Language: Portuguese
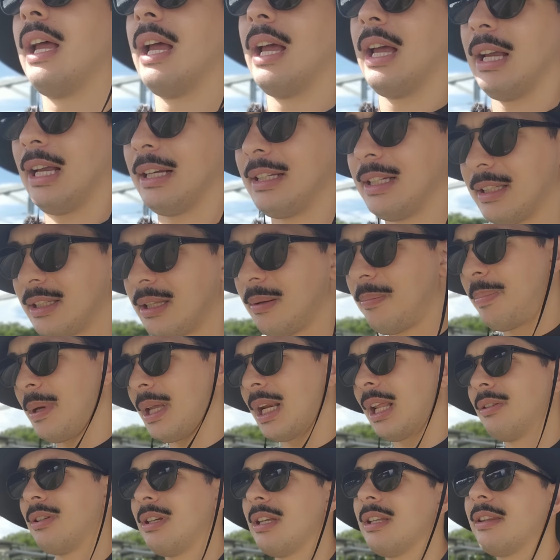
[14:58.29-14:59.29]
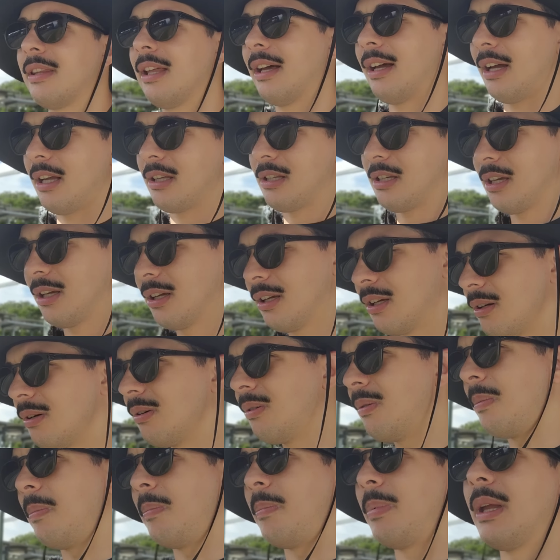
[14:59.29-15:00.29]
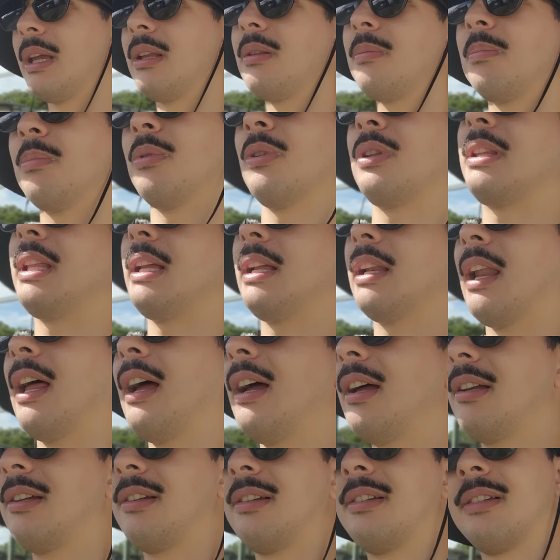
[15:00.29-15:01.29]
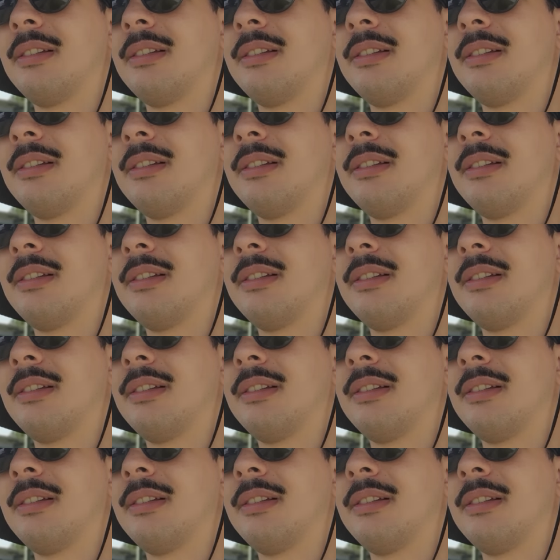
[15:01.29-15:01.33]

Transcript: Já tinha temperado de tarde o peito, botei lá.